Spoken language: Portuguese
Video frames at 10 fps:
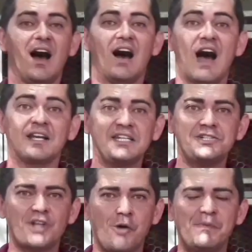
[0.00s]
Aqui
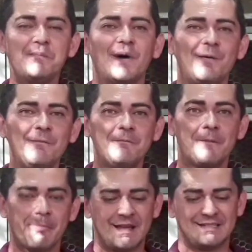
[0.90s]
está o pimpão.
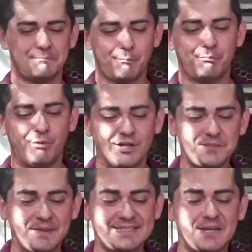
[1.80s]
Pode
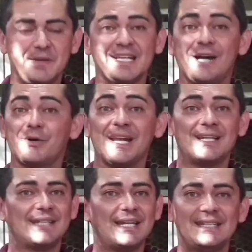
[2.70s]
perceber que a orelha
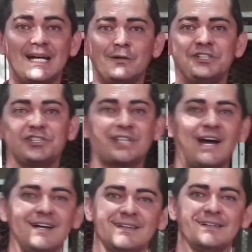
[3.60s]
dele não
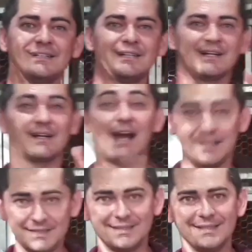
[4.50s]
está
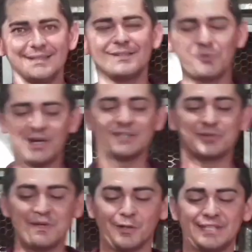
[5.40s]
caída quanto o
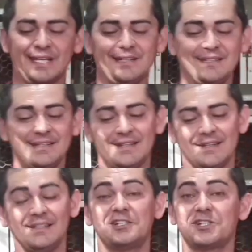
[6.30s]
irmão dele.
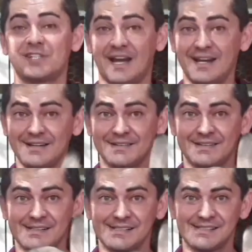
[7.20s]
Está
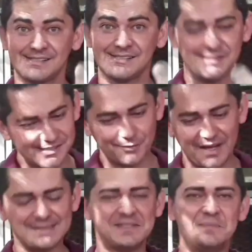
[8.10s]

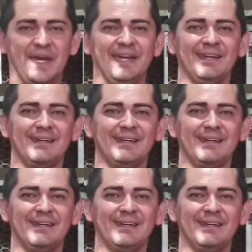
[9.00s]
quase em pé,